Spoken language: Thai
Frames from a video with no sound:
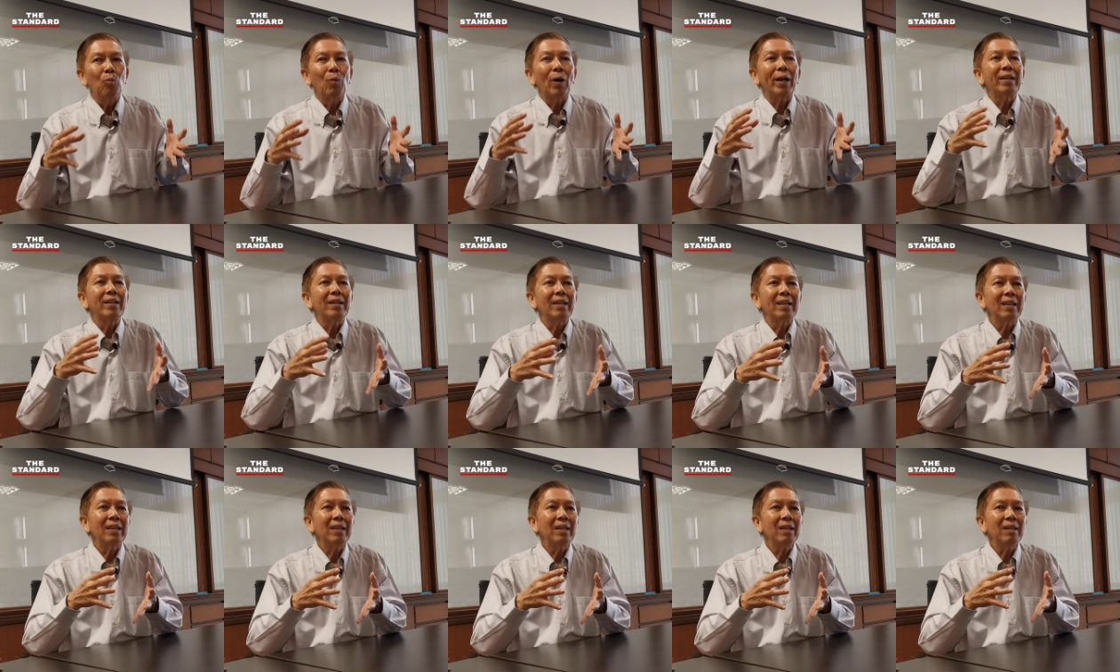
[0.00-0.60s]
วัน
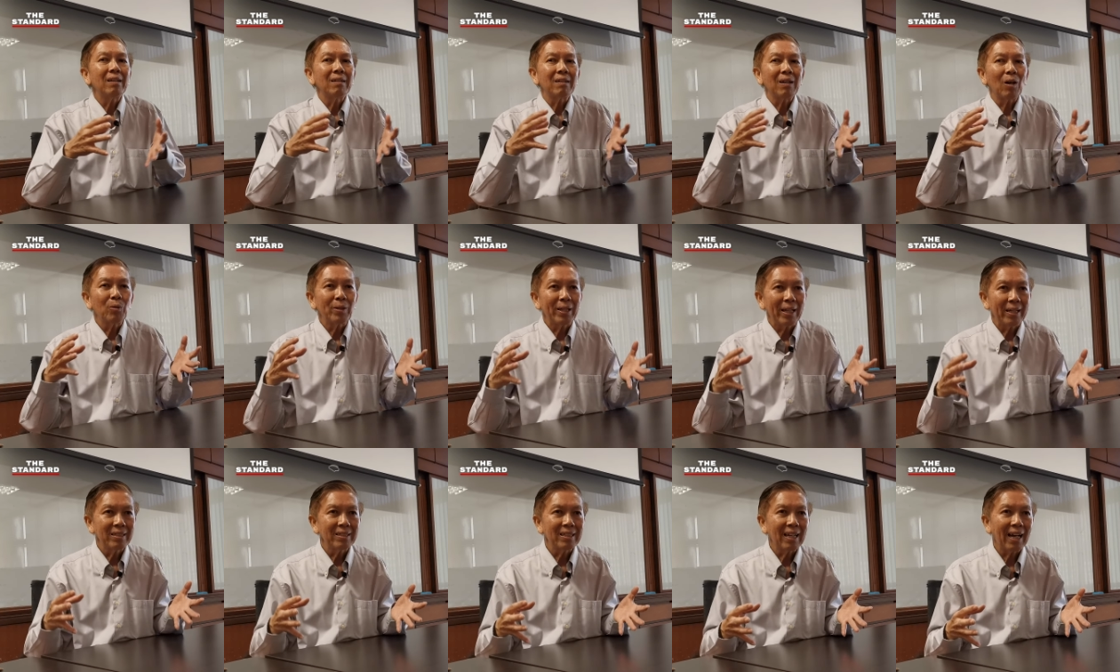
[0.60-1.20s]
นี้เรา
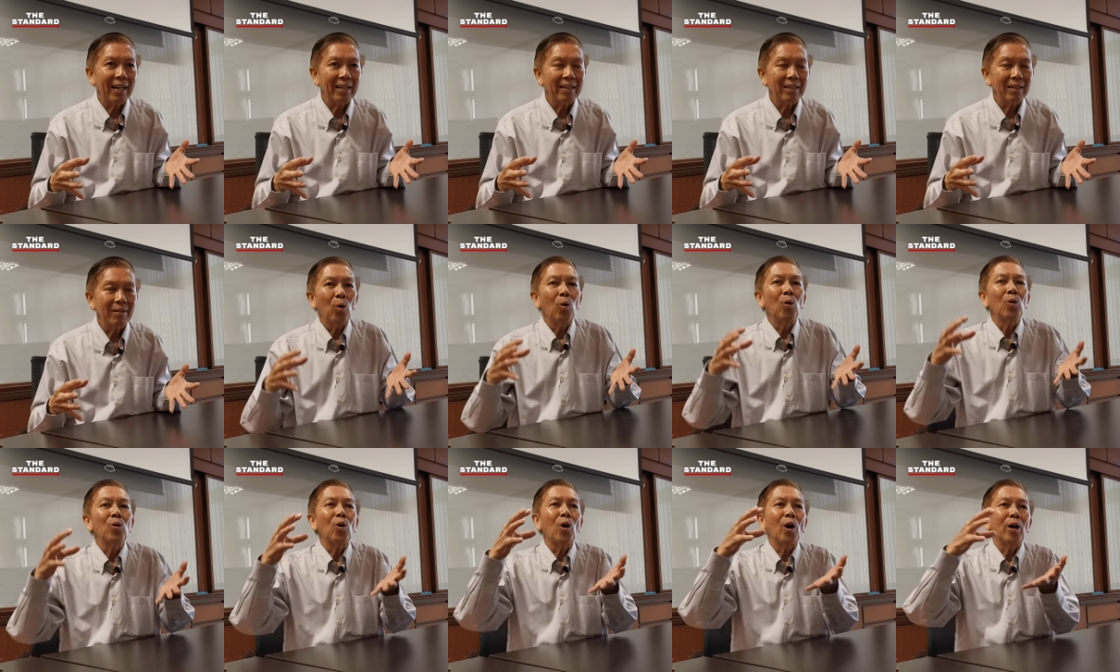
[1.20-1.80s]
เห็นชัด
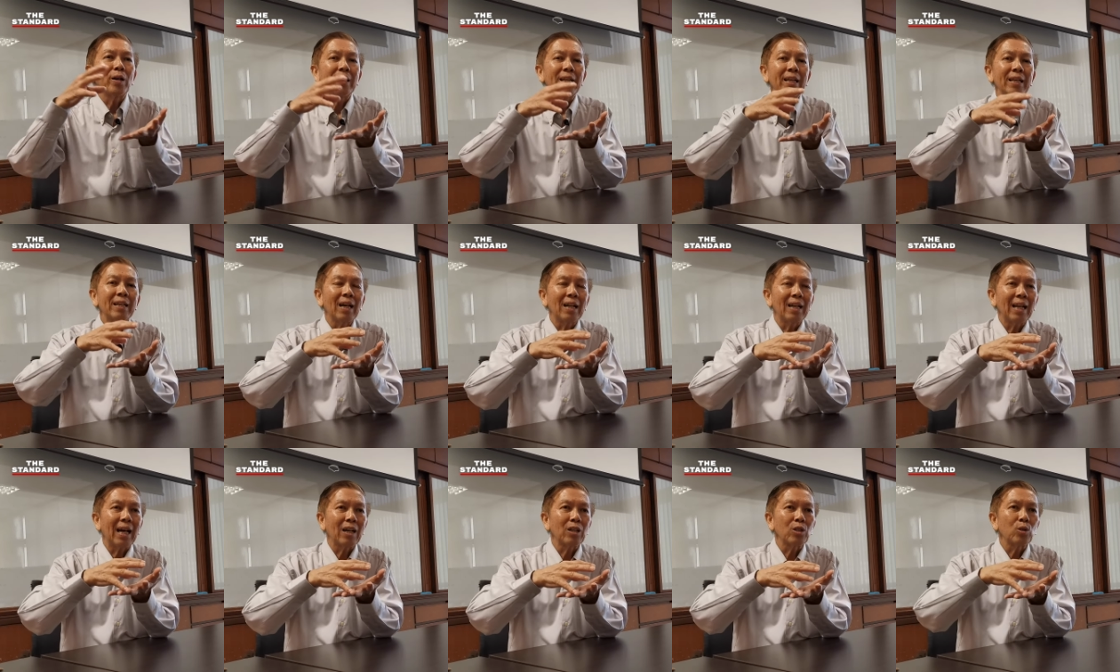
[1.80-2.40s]
องค์กรนี้
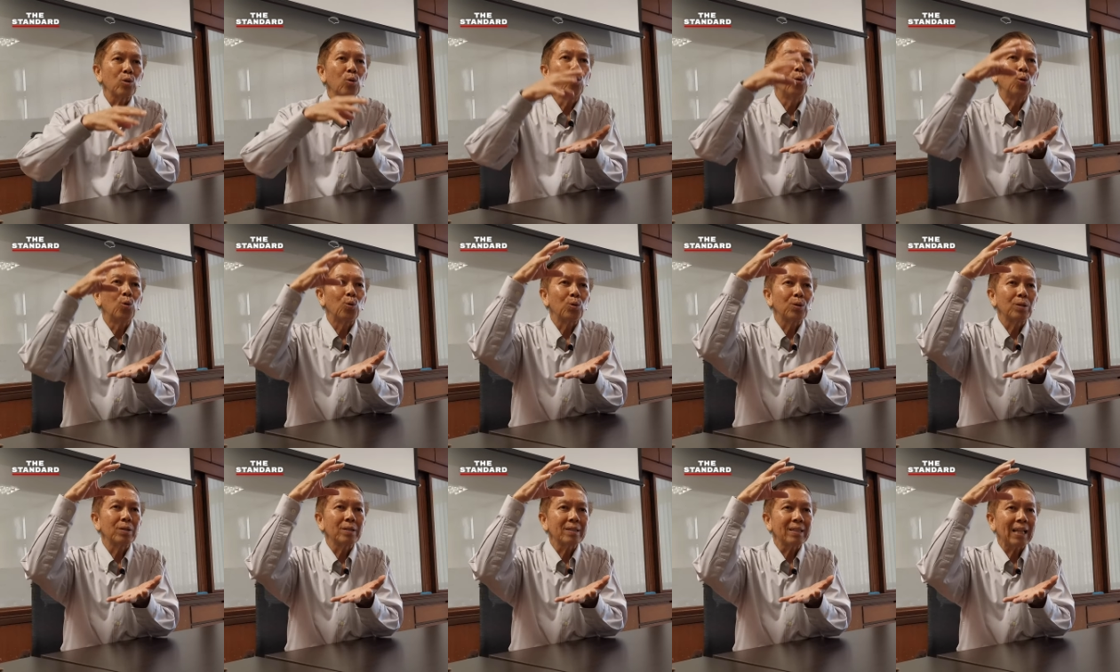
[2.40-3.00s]
กำลังถูก